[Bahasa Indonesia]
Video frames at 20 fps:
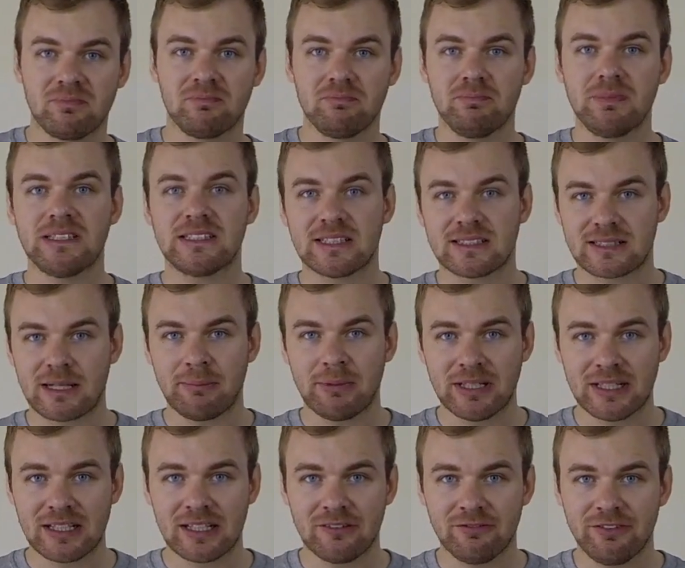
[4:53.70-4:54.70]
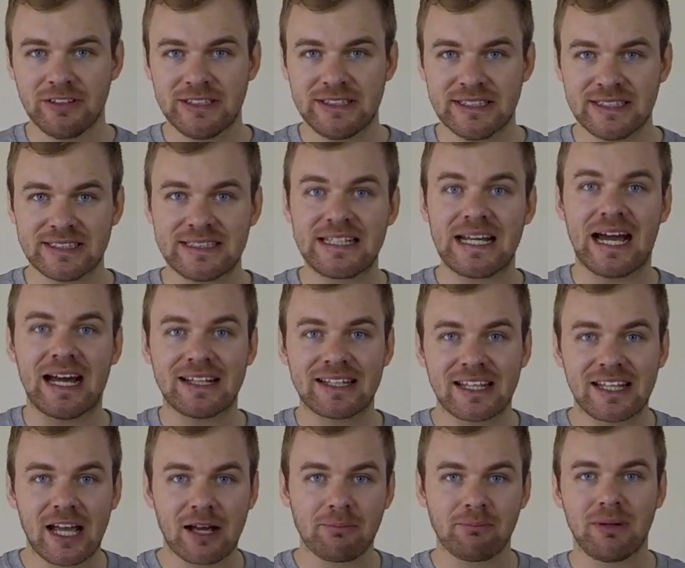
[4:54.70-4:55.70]
bisa sama dengan V60.
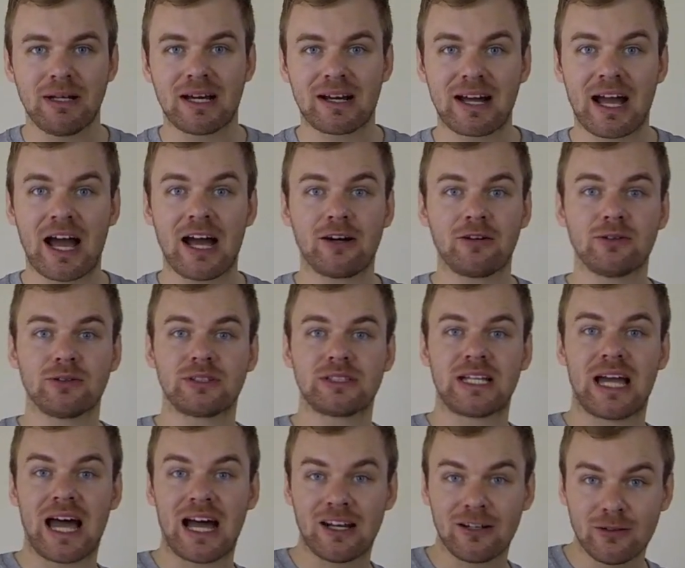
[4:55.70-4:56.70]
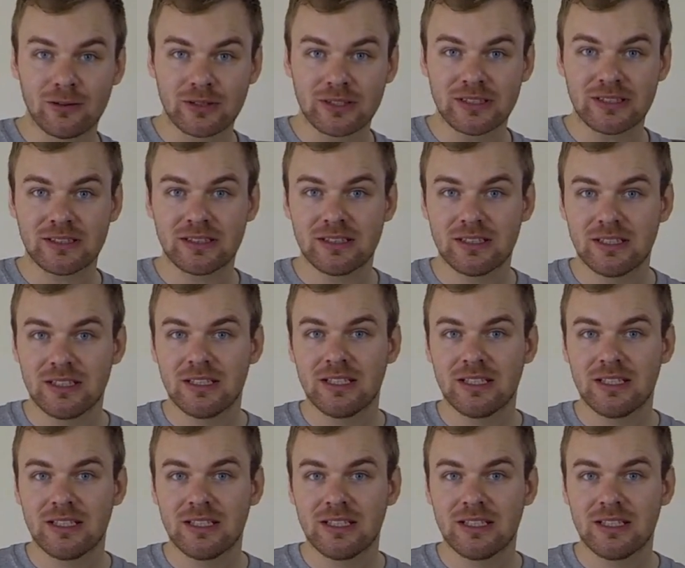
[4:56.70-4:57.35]
ada yang bilang harus halus,